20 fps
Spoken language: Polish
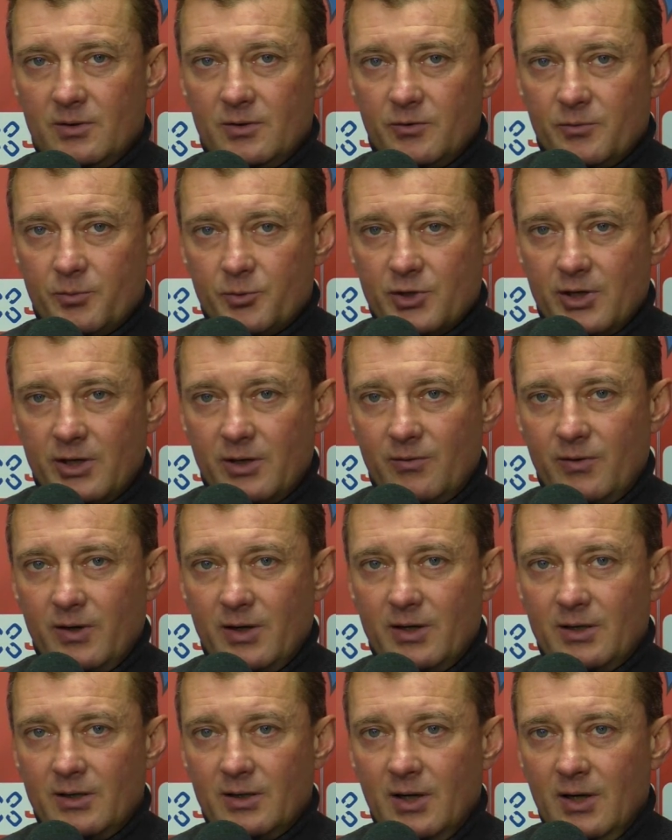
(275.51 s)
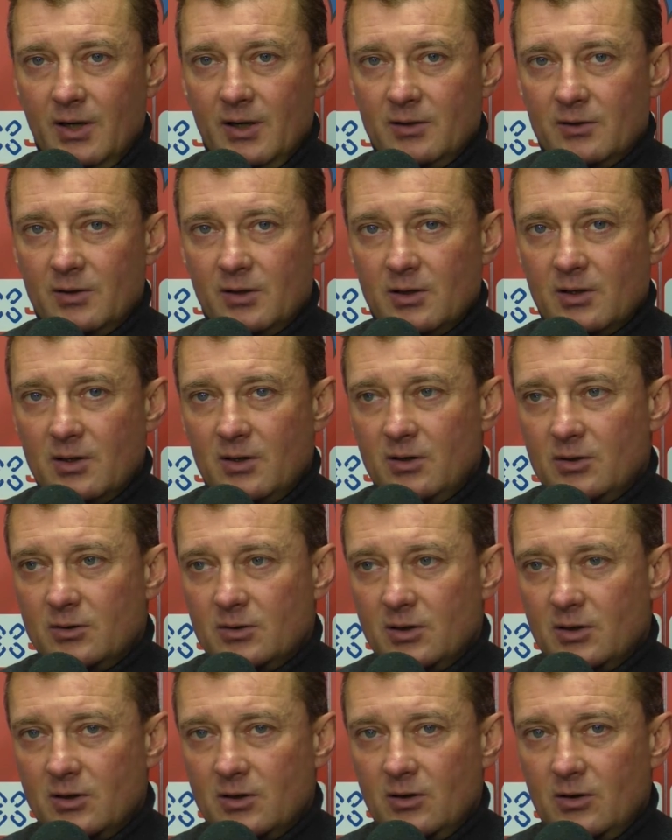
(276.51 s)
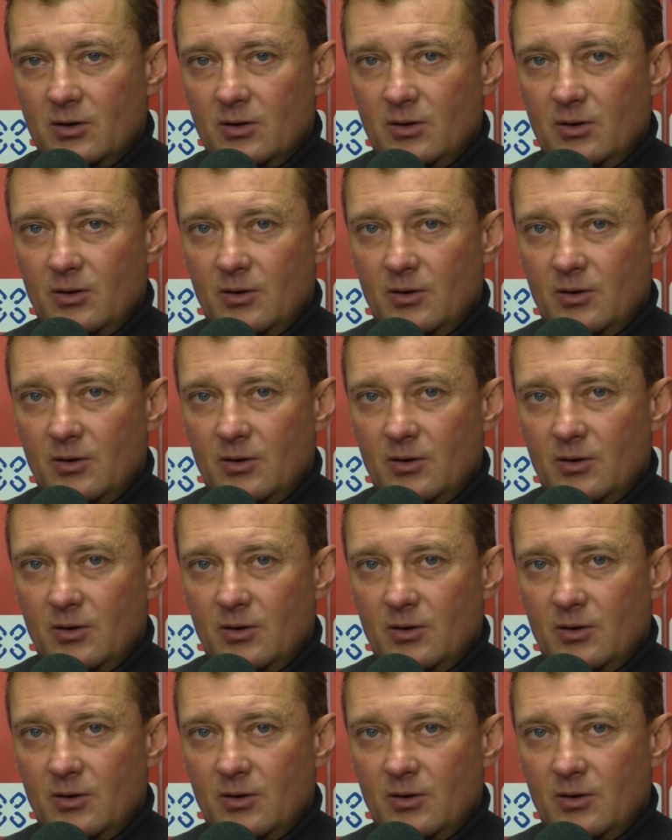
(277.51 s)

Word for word: w przerwie, tylko, tylko